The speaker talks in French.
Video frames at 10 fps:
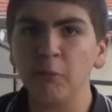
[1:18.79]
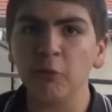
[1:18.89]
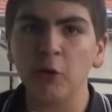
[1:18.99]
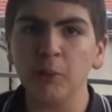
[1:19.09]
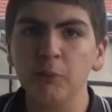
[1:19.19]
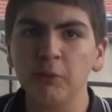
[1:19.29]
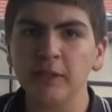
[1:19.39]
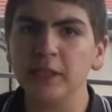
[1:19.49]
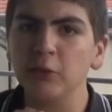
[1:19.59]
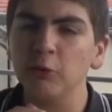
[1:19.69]
On aurait pu
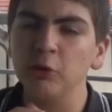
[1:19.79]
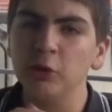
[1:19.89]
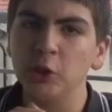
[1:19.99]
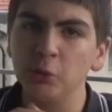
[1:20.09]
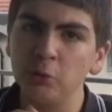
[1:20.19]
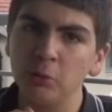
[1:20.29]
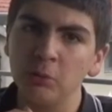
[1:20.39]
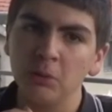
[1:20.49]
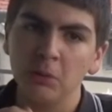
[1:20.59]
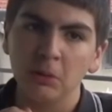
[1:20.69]
penser qu'il y aurait eu des chutes.
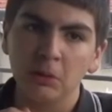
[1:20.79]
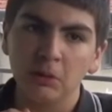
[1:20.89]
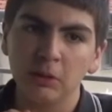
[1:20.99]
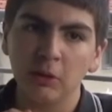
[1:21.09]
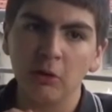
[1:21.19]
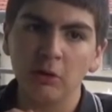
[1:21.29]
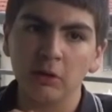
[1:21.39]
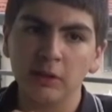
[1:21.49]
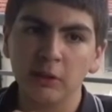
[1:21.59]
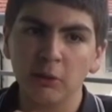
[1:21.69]
Ça aurait,